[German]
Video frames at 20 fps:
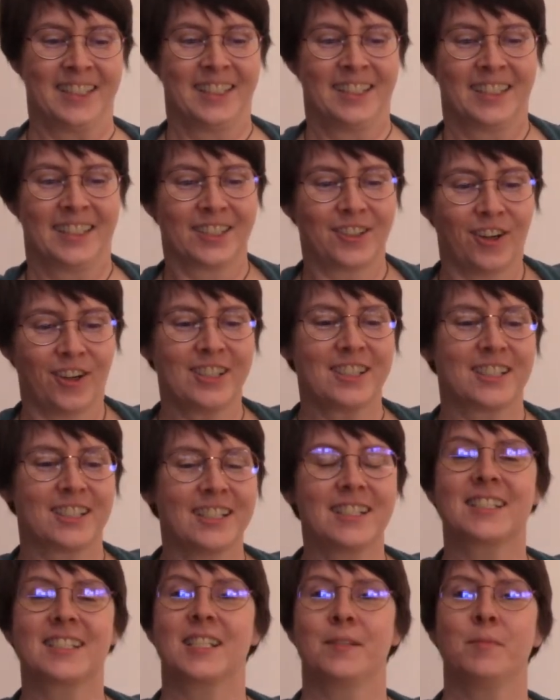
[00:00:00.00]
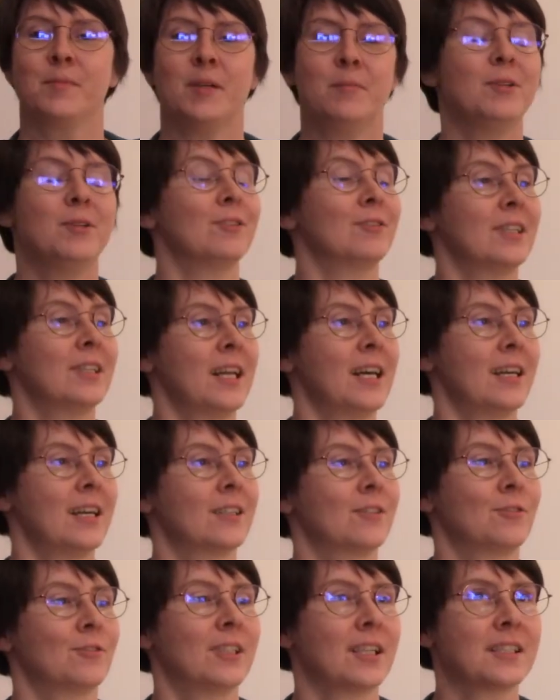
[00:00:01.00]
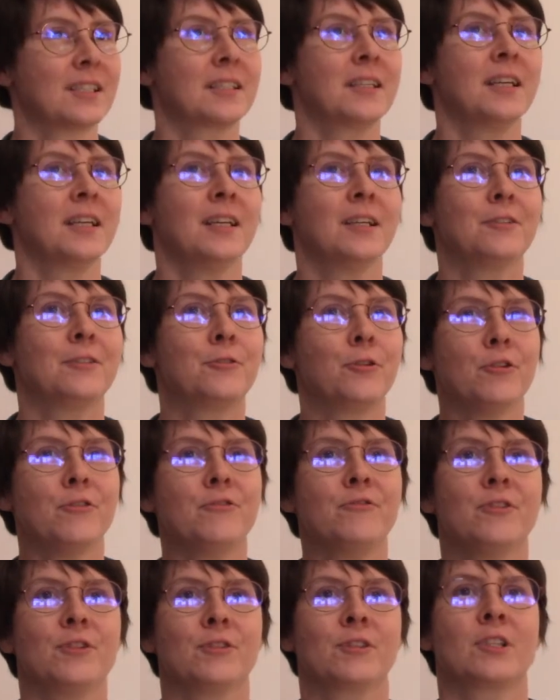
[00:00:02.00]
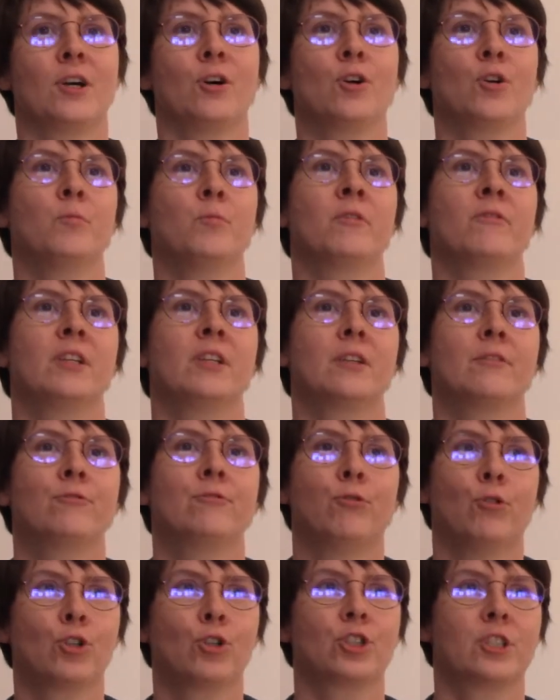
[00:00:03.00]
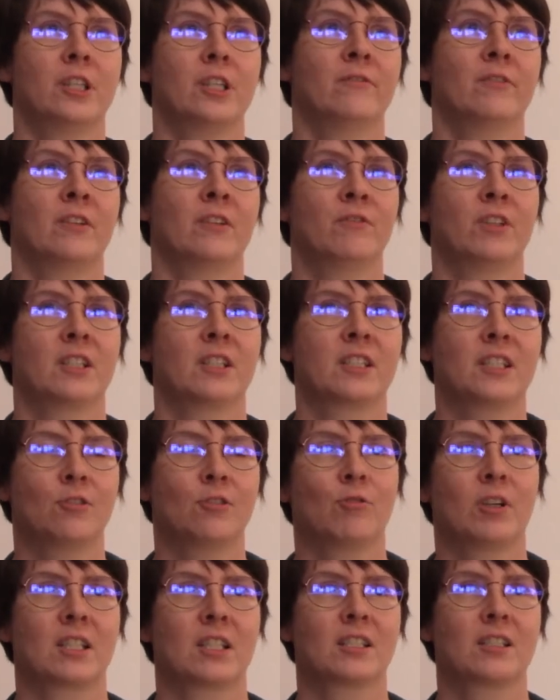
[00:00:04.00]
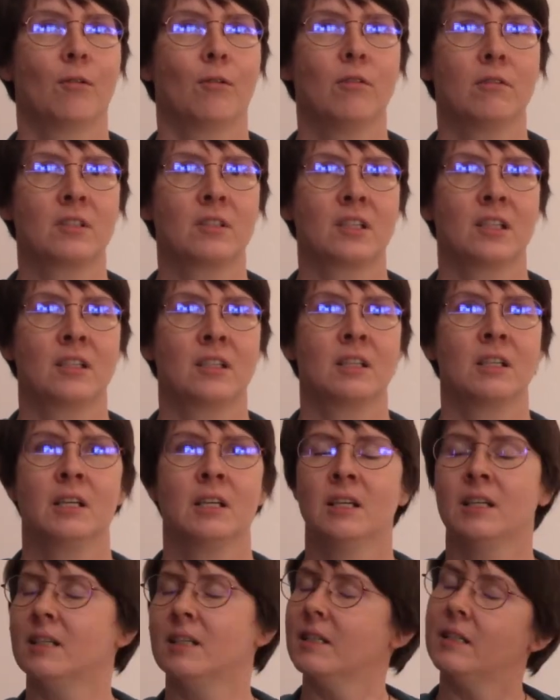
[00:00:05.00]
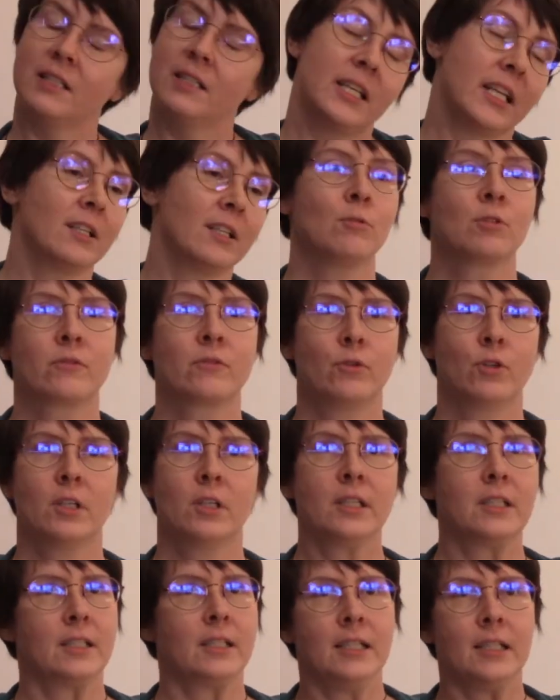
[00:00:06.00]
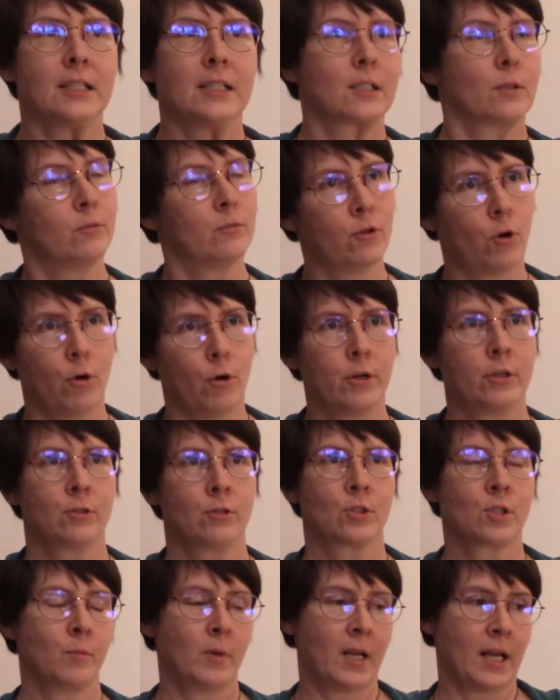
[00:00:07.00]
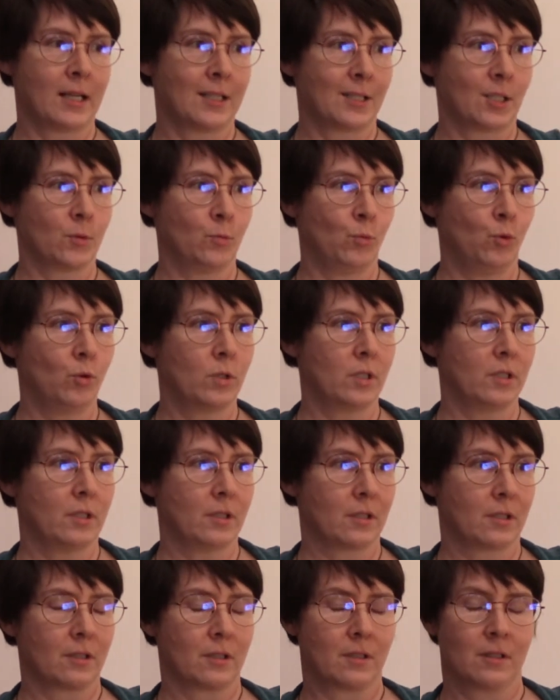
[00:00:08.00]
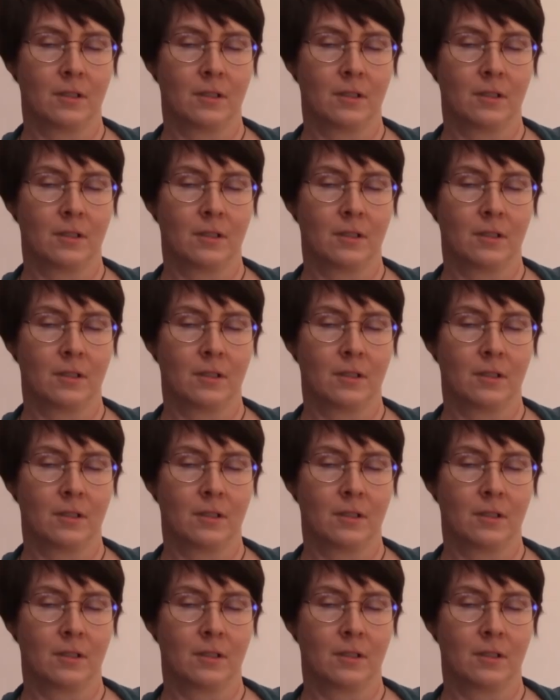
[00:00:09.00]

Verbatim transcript: Cool. Gott sitzt im Himmel und lacht. Und das dürfen wir uns auch immer wieder vorstellen, wenn wir in Situationen sind, in denen uns wirklich nicht zum Freuen und zum Lachen zumute ist.